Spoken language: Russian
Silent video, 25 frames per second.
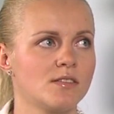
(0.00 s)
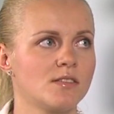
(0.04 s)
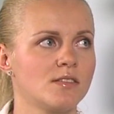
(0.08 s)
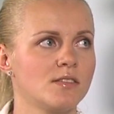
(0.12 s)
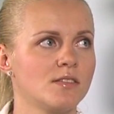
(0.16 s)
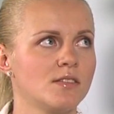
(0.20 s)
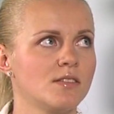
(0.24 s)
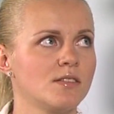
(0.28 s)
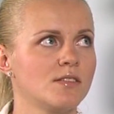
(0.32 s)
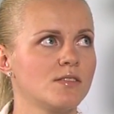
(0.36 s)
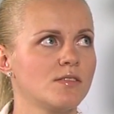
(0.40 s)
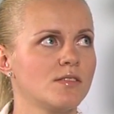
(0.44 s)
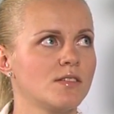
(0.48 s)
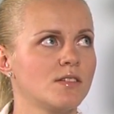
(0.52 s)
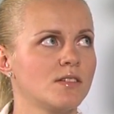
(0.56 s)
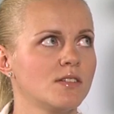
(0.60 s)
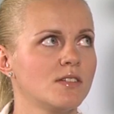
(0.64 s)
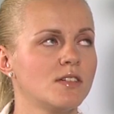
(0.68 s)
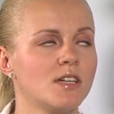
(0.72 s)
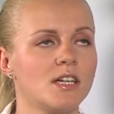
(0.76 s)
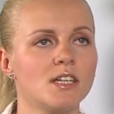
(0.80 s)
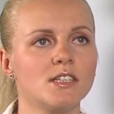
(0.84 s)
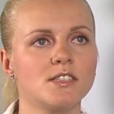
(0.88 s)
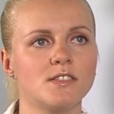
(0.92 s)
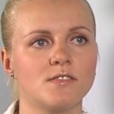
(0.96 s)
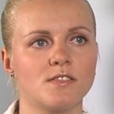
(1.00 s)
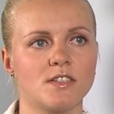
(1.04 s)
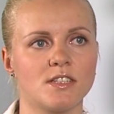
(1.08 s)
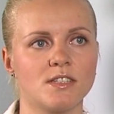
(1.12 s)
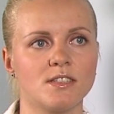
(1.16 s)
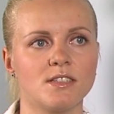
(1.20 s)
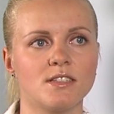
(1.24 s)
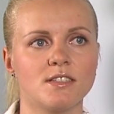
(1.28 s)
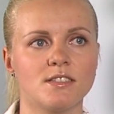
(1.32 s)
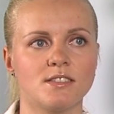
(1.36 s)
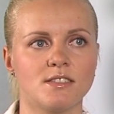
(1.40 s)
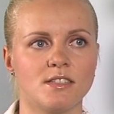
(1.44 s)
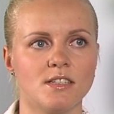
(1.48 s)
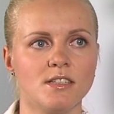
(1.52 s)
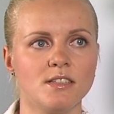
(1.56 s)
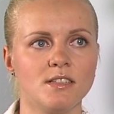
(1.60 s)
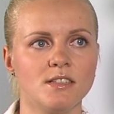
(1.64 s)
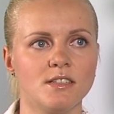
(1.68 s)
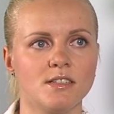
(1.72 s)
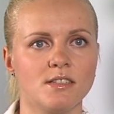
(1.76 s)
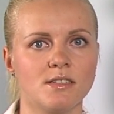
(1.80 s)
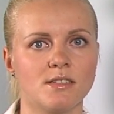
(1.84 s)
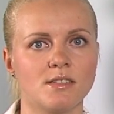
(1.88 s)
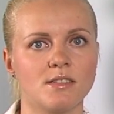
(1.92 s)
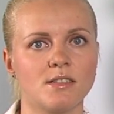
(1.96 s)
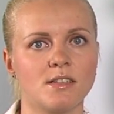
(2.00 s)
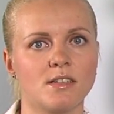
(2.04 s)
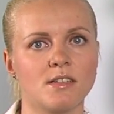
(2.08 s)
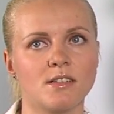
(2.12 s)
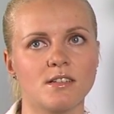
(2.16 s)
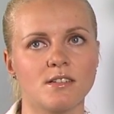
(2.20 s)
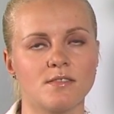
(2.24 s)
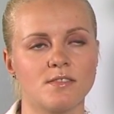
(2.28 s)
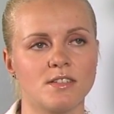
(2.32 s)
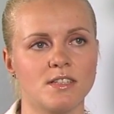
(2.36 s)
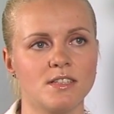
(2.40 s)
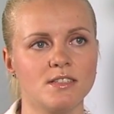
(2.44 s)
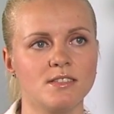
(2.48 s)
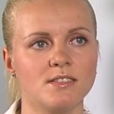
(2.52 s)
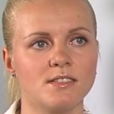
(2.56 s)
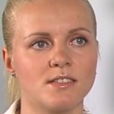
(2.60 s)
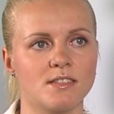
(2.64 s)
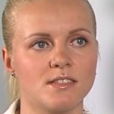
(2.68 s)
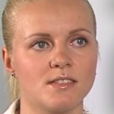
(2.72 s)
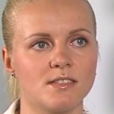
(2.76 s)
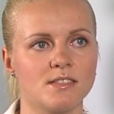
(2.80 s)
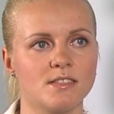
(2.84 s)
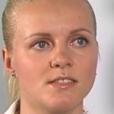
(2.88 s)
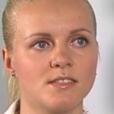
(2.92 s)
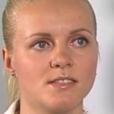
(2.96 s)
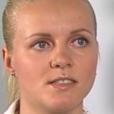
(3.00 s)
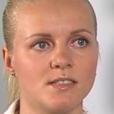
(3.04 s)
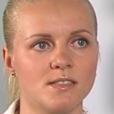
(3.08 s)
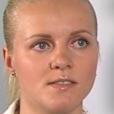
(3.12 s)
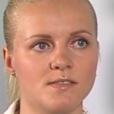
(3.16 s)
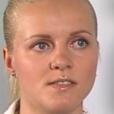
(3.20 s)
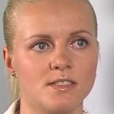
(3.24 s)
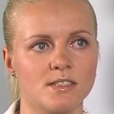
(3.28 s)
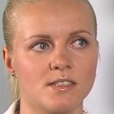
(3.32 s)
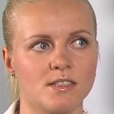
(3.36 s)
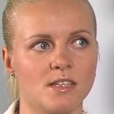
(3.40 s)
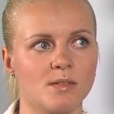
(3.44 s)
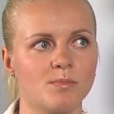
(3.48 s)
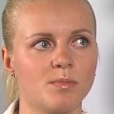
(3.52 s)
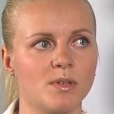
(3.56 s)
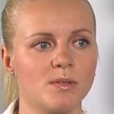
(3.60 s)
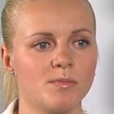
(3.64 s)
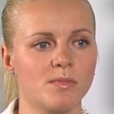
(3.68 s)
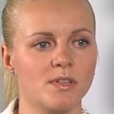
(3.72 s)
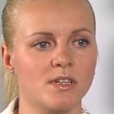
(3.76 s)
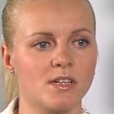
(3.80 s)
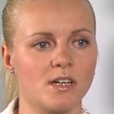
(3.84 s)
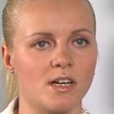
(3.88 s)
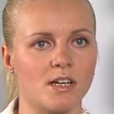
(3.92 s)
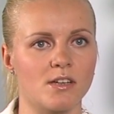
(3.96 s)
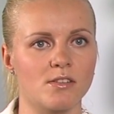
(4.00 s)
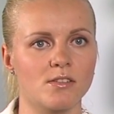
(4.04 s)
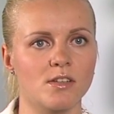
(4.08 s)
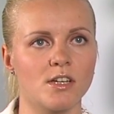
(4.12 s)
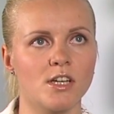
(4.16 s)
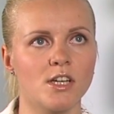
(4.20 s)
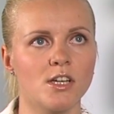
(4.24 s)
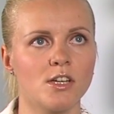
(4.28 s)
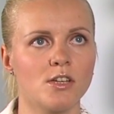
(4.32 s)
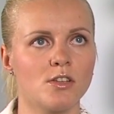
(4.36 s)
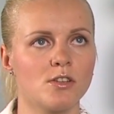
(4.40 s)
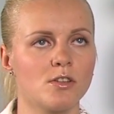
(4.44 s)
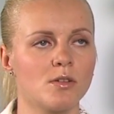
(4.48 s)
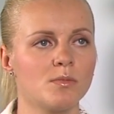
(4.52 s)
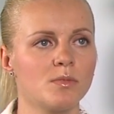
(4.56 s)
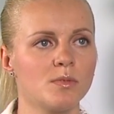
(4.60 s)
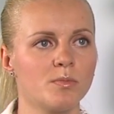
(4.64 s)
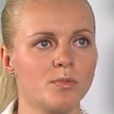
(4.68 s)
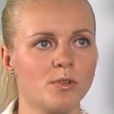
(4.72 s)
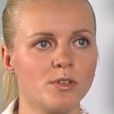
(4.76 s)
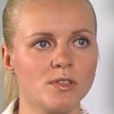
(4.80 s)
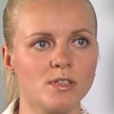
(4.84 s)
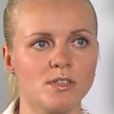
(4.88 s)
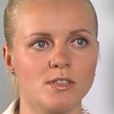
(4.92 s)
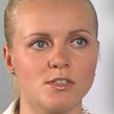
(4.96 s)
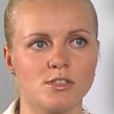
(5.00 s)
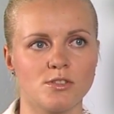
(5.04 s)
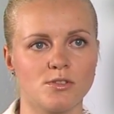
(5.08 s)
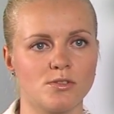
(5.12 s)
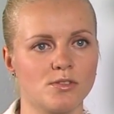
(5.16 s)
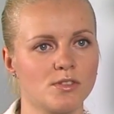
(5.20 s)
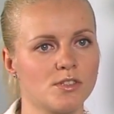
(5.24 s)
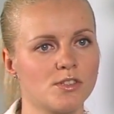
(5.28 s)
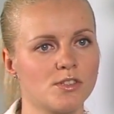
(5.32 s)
ты э, играешь в родных стенах, и, как говорится, родные стены всегда помогают. Но мы поняли, что